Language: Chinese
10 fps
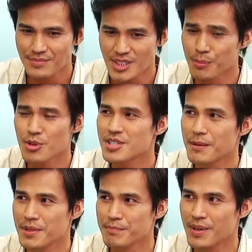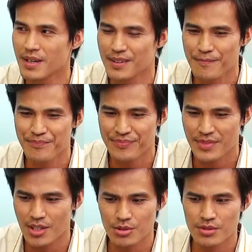他不讲明白，
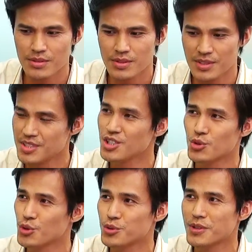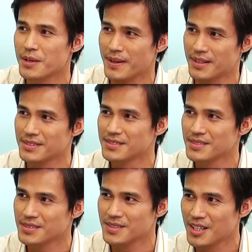他说你自己说出来吧，
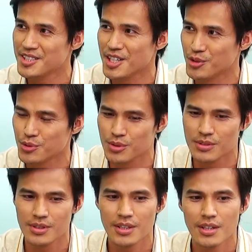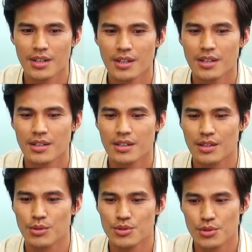哪里讲错？嗯嗯，
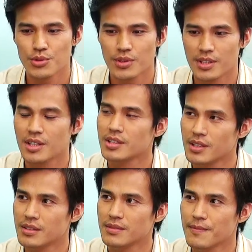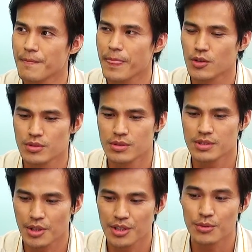啊，我就说给他听。我
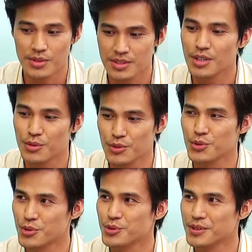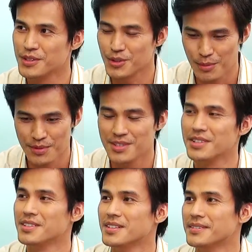说导演，我知道我说错了，对不
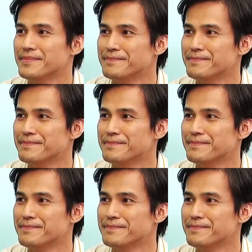起。这样，